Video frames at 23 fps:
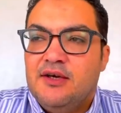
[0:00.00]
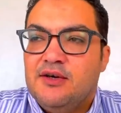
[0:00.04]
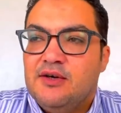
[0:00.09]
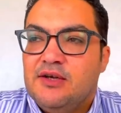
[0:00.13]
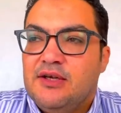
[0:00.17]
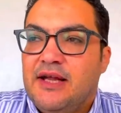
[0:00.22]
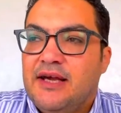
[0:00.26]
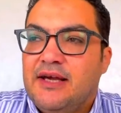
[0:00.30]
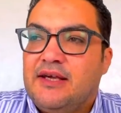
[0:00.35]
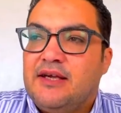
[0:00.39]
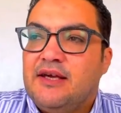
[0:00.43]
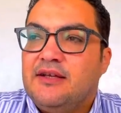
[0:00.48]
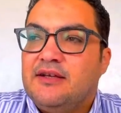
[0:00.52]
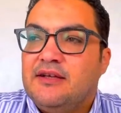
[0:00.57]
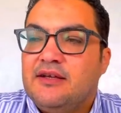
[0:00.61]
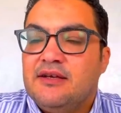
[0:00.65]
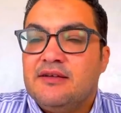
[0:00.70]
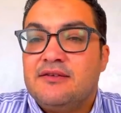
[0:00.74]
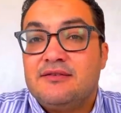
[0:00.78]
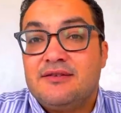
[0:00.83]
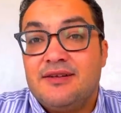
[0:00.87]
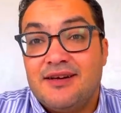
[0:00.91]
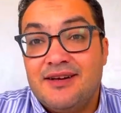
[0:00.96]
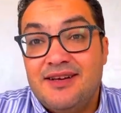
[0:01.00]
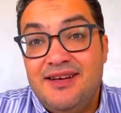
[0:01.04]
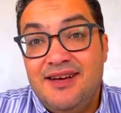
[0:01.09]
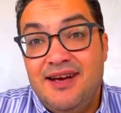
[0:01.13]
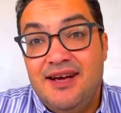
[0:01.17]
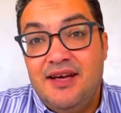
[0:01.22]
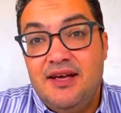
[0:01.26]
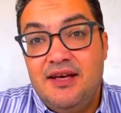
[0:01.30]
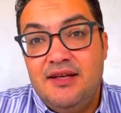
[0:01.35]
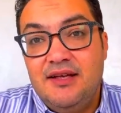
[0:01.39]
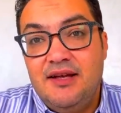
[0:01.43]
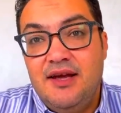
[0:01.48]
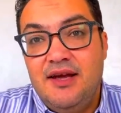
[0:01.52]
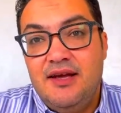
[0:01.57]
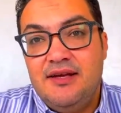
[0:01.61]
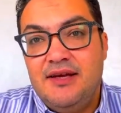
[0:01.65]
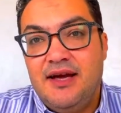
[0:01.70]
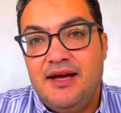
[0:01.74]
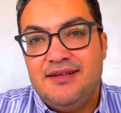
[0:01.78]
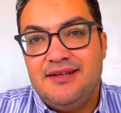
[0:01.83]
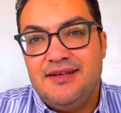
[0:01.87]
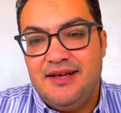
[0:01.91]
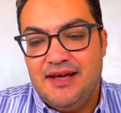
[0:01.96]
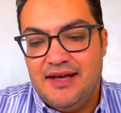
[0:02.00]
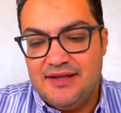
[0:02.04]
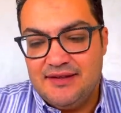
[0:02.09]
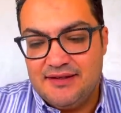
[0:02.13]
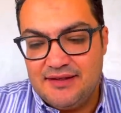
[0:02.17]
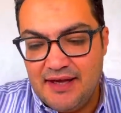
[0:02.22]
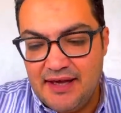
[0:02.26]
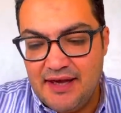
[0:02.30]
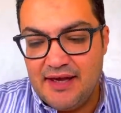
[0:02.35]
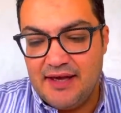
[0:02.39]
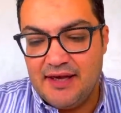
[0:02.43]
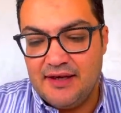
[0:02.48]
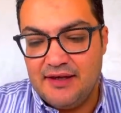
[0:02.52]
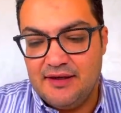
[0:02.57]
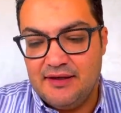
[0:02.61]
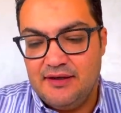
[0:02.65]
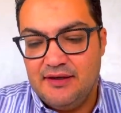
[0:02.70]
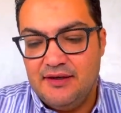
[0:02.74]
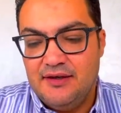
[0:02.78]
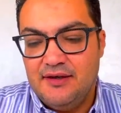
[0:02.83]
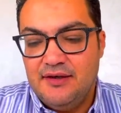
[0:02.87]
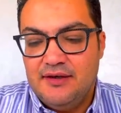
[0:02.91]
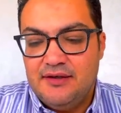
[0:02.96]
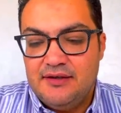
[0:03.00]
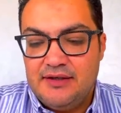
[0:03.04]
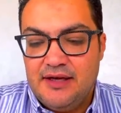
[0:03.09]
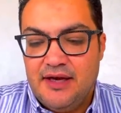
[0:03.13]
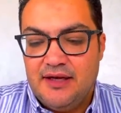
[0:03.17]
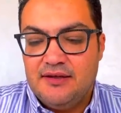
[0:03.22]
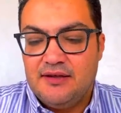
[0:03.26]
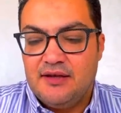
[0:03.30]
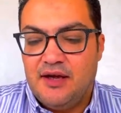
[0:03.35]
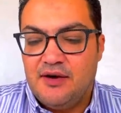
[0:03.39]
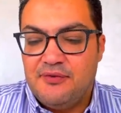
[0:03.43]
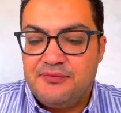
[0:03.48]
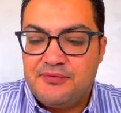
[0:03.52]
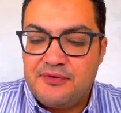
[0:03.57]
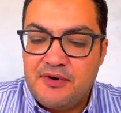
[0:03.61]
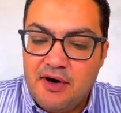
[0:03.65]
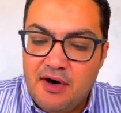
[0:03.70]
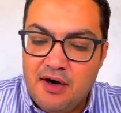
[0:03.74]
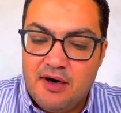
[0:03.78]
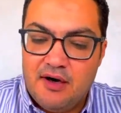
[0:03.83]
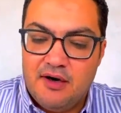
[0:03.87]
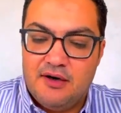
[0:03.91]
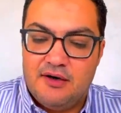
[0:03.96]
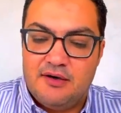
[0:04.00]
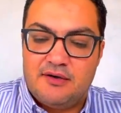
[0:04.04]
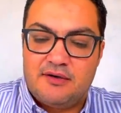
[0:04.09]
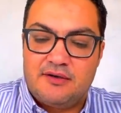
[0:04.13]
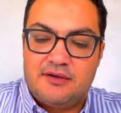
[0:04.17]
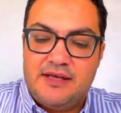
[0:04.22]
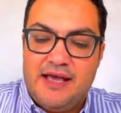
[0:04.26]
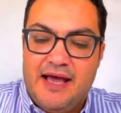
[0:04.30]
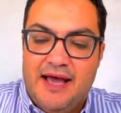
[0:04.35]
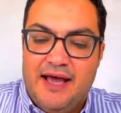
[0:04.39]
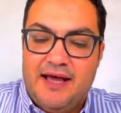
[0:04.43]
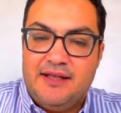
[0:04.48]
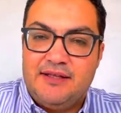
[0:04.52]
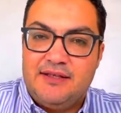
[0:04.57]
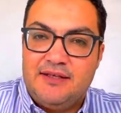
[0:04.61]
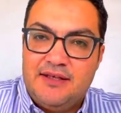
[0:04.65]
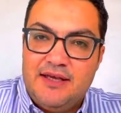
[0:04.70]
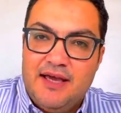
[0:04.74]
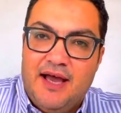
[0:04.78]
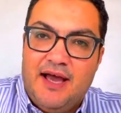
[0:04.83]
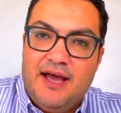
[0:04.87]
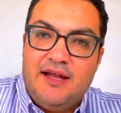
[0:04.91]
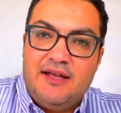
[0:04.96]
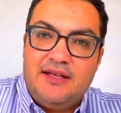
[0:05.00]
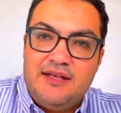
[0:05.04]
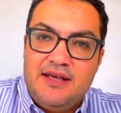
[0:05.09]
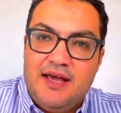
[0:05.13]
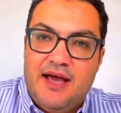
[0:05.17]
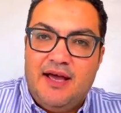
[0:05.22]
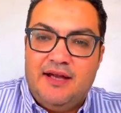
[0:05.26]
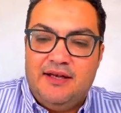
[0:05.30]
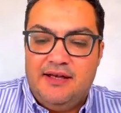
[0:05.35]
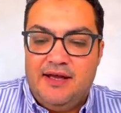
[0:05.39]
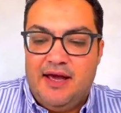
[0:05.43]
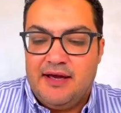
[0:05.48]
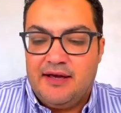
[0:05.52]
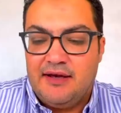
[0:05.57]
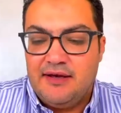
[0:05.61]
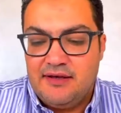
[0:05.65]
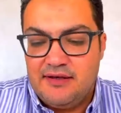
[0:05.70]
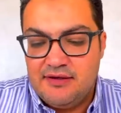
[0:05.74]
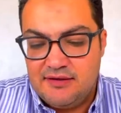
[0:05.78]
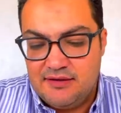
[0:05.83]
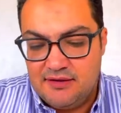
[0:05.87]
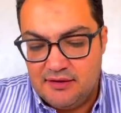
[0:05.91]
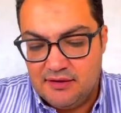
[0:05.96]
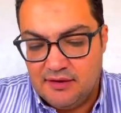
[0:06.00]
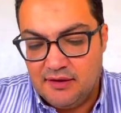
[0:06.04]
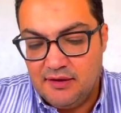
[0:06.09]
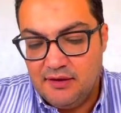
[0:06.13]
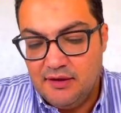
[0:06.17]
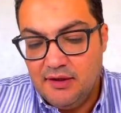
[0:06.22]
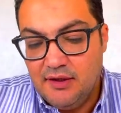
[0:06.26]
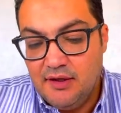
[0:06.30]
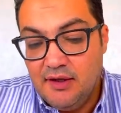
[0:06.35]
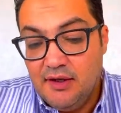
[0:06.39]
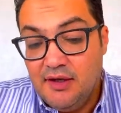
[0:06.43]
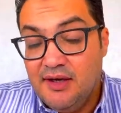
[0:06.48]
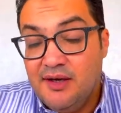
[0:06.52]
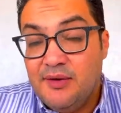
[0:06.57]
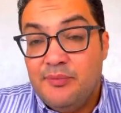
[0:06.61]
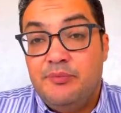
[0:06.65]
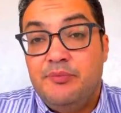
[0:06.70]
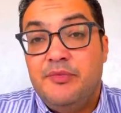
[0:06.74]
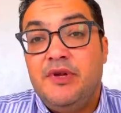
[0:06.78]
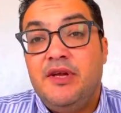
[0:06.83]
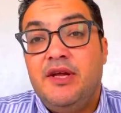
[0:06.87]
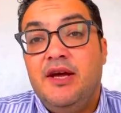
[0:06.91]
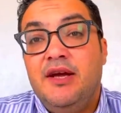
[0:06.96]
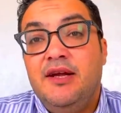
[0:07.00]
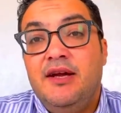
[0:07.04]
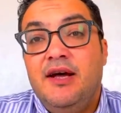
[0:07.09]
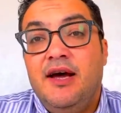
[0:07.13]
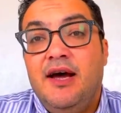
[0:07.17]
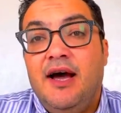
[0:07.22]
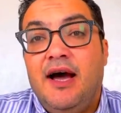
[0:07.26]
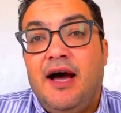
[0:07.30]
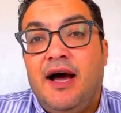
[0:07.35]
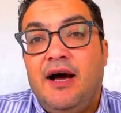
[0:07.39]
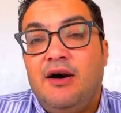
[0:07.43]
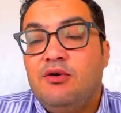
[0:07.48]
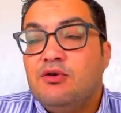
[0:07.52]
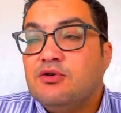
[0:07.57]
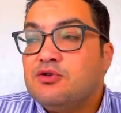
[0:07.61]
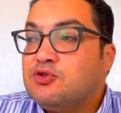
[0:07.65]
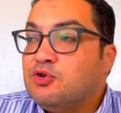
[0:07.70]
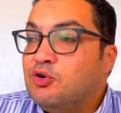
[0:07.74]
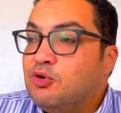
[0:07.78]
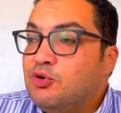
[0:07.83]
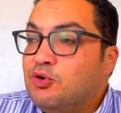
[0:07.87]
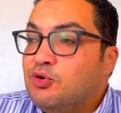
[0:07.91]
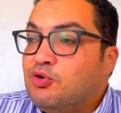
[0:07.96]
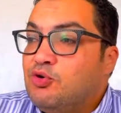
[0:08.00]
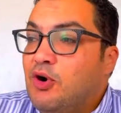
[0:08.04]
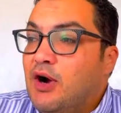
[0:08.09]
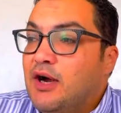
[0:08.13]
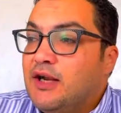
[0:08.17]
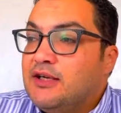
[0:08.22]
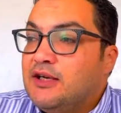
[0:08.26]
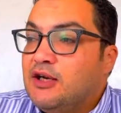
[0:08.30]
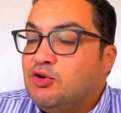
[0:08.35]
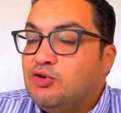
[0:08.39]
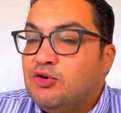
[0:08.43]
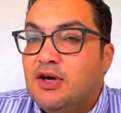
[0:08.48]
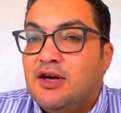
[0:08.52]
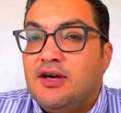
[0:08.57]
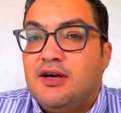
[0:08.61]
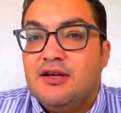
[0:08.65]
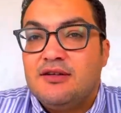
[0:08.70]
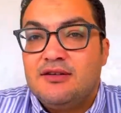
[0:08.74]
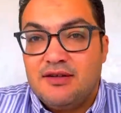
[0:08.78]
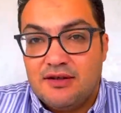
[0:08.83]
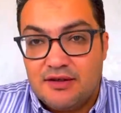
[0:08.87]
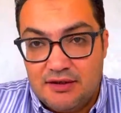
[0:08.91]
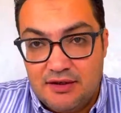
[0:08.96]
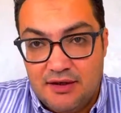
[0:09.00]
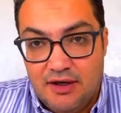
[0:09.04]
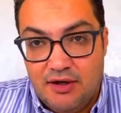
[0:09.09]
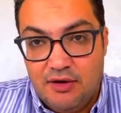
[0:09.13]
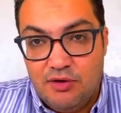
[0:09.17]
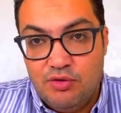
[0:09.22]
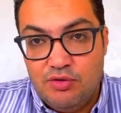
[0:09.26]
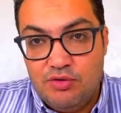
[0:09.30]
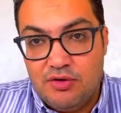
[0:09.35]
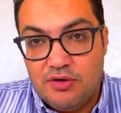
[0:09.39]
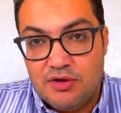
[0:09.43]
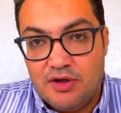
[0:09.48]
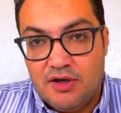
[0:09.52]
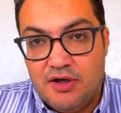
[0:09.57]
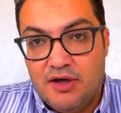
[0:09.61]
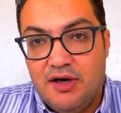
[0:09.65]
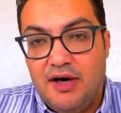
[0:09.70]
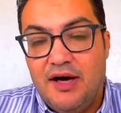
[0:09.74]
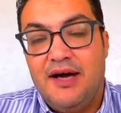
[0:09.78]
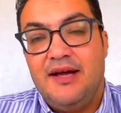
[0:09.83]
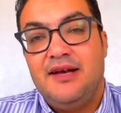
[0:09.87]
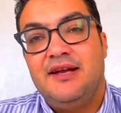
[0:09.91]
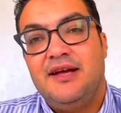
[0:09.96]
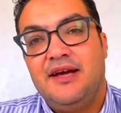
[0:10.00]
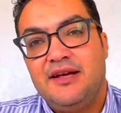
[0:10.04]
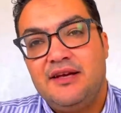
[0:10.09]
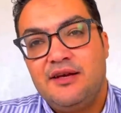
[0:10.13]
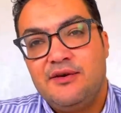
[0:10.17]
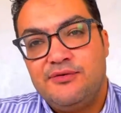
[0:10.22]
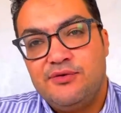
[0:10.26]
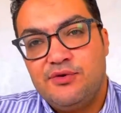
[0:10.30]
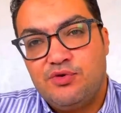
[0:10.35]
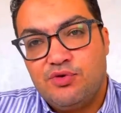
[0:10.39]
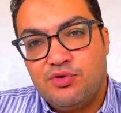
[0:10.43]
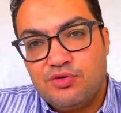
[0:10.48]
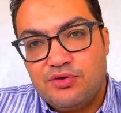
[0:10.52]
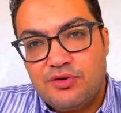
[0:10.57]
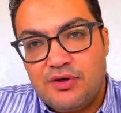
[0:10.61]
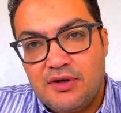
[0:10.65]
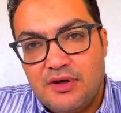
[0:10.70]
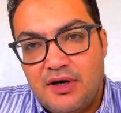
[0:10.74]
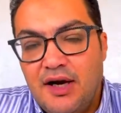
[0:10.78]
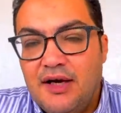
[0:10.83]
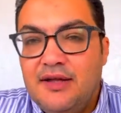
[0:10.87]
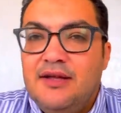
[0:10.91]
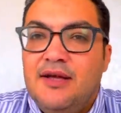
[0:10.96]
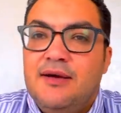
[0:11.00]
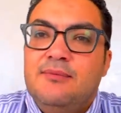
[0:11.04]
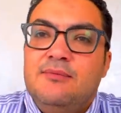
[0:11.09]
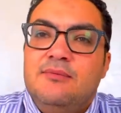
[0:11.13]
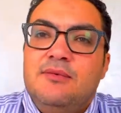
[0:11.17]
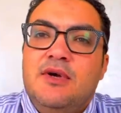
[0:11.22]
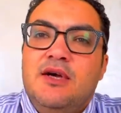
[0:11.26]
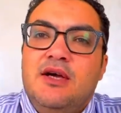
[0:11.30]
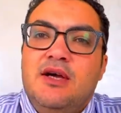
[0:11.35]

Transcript: لكن الطريقه هنا يعني الاداء يعني الافكار يعني يعني يعني حاجات كتيره من هنا عاوز اقول لكم ان هناك طريقه اخرى الان في كره القدم